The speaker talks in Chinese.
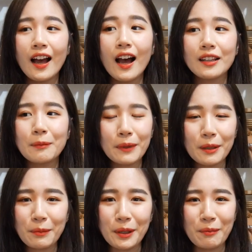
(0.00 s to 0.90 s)
它的
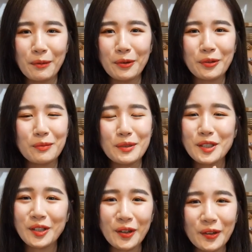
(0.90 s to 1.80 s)
便便没有那么
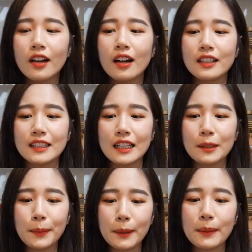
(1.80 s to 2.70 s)
臭，而且它的
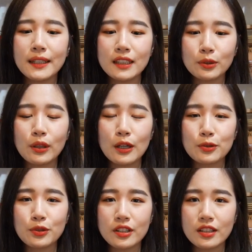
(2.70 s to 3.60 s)
便便相对来
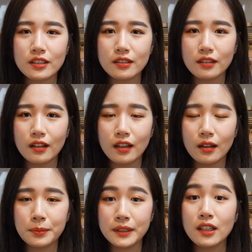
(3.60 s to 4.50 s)
说是
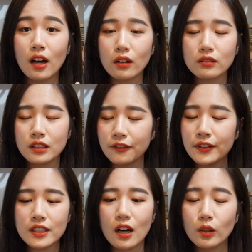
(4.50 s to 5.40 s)
呃比较好，
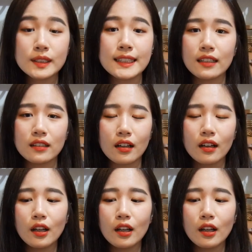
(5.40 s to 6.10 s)
非常好捡的，